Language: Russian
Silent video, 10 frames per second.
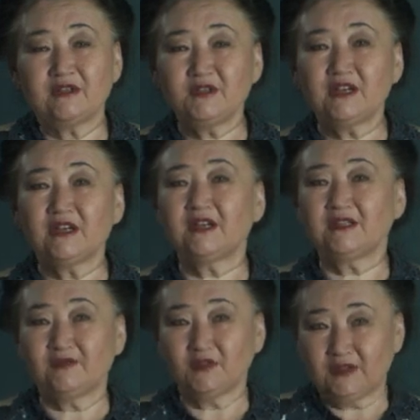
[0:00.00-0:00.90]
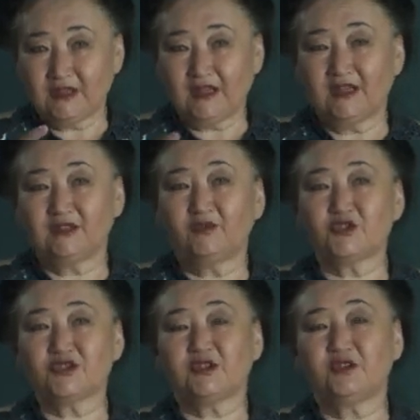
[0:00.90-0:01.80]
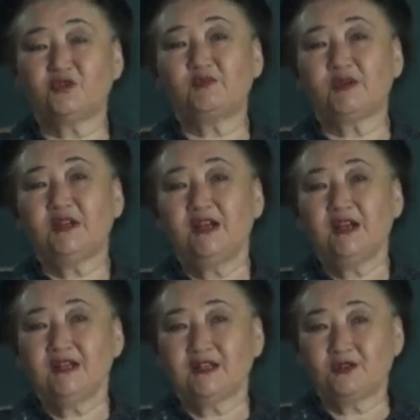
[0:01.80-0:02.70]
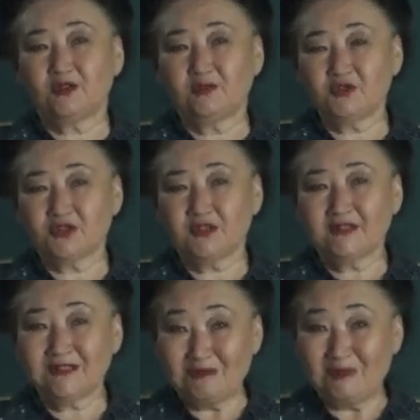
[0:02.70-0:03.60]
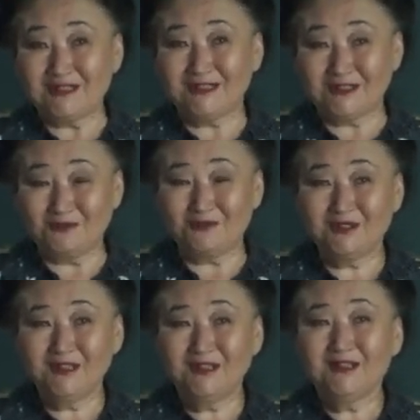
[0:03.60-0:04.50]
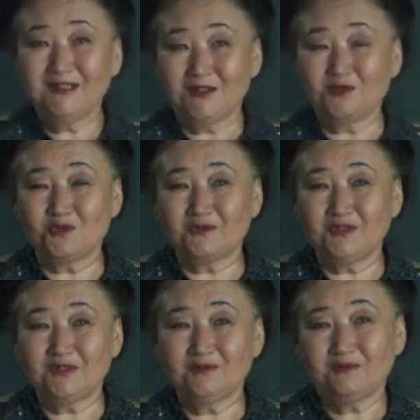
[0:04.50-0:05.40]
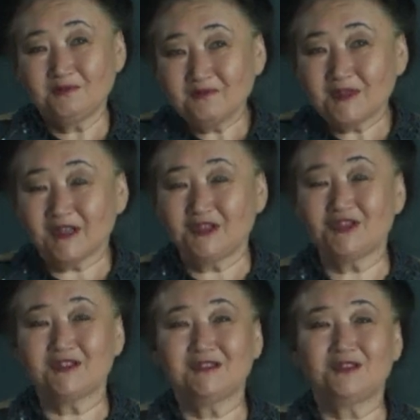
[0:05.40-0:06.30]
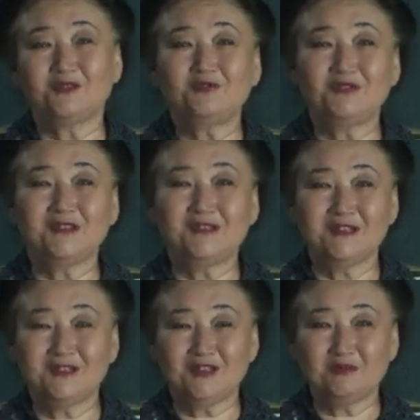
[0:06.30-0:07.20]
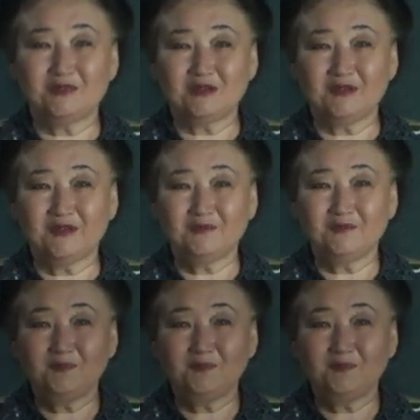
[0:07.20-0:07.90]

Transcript: Вообще какая-то вот такая творческая группа, которая может снимать кино – на уровне конечной остановки Серика Прымова.